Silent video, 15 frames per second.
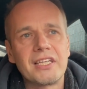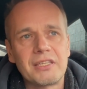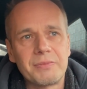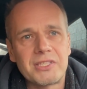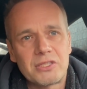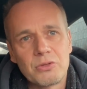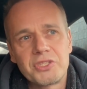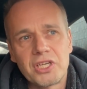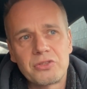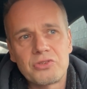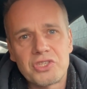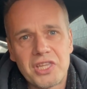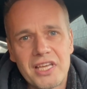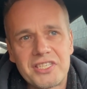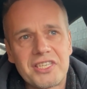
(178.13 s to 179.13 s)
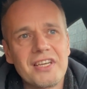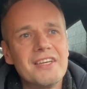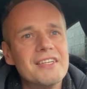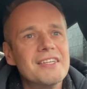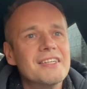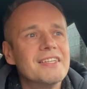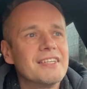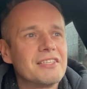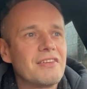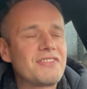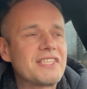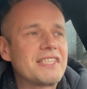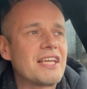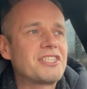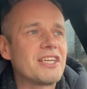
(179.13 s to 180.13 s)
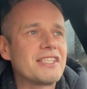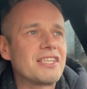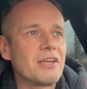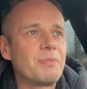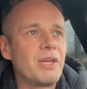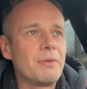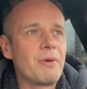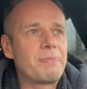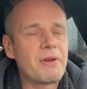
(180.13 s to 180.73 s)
natomiast ludzie, którzy też, no w zasadzie zrobiliby